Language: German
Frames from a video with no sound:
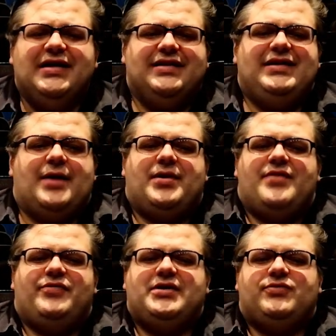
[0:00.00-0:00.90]
die aber
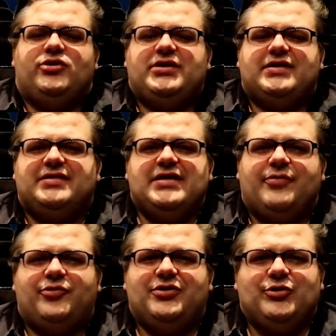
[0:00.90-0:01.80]
einfach nicht wirklich gesehen habe
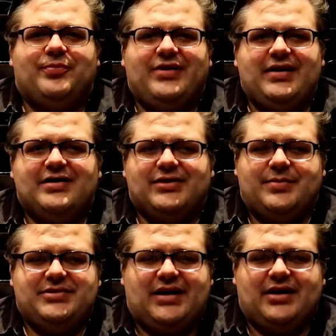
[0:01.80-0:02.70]
für eine Top 10. Deswegen
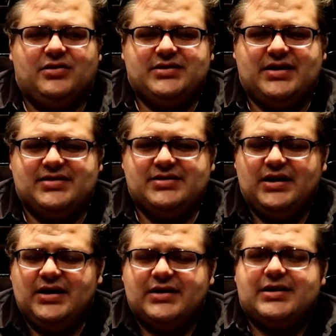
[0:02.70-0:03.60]
habe ich die alle rausgelassen.
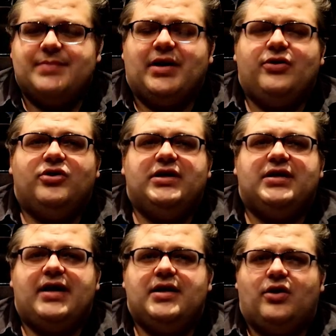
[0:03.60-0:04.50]
Ich gebe nachher noch eine
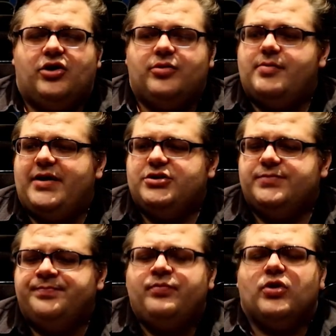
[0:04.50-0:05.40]
kleine Honorable
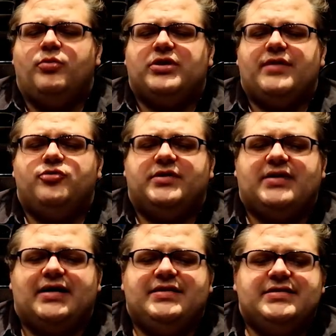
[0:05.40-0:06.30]
Mention. Ich möchte einfach nur mal
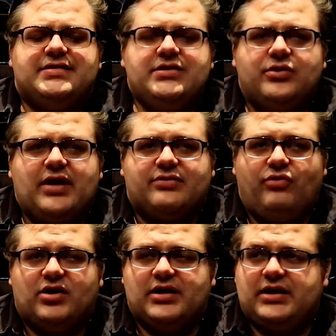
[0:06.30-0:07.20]
sagen, dieses Kinojahr ist
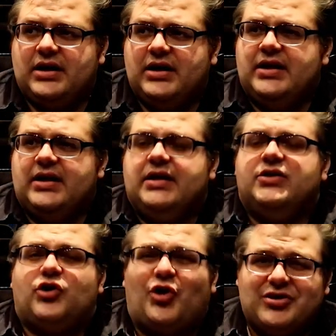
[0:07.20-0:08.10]
wirklich
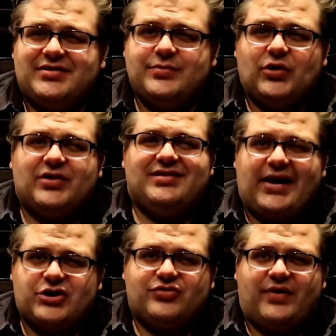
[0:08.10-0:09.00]
trotzdem noch
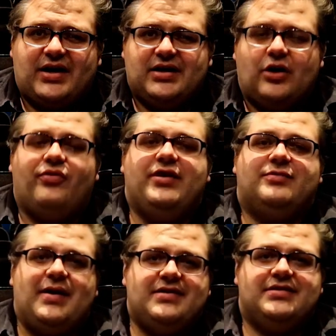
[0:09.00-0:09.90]
sehr schwach. Auch wenn es
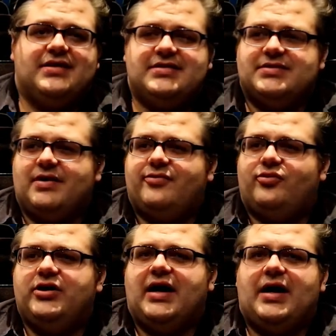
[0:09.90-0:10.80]
besser ist als die zwei
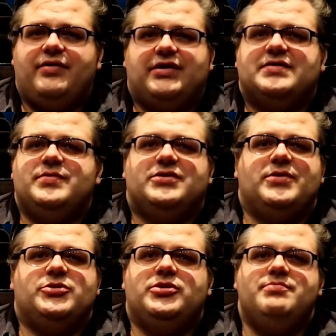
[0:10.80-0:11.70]
Vorjahre, habe ich das mit zum
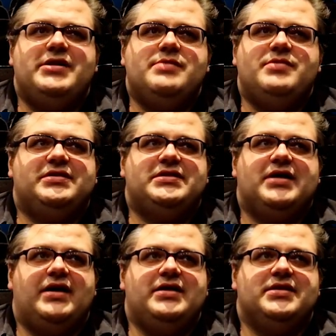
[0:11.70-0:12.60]
Beispiel einem mittelmäßigen
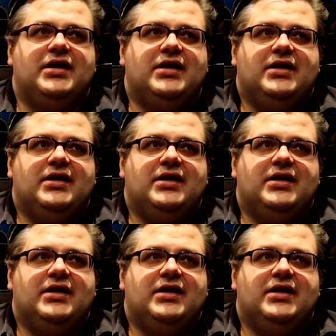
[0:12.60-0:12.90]
Jahr in den